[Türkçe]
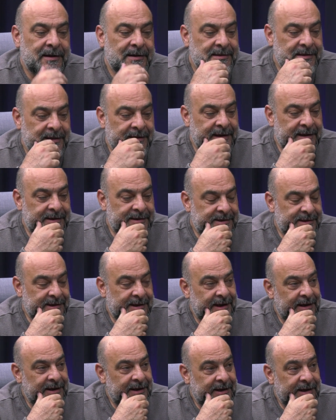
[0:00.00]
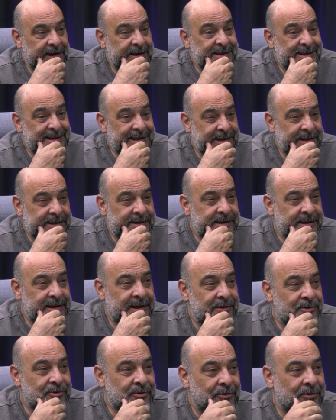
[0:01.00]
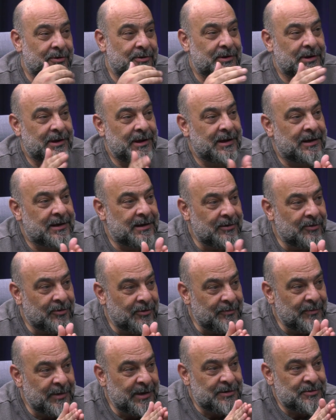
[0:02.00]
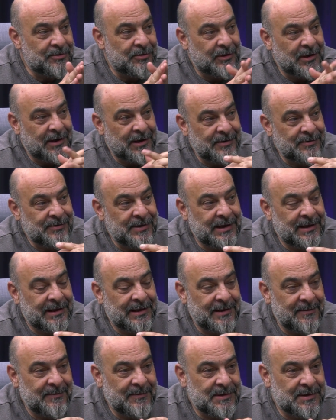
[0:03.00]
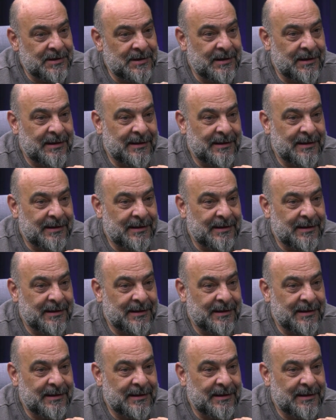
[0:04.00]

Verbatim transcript: sanatçılarla, genç seyirciyle çok yakın olmayı çok arzu ettiğim için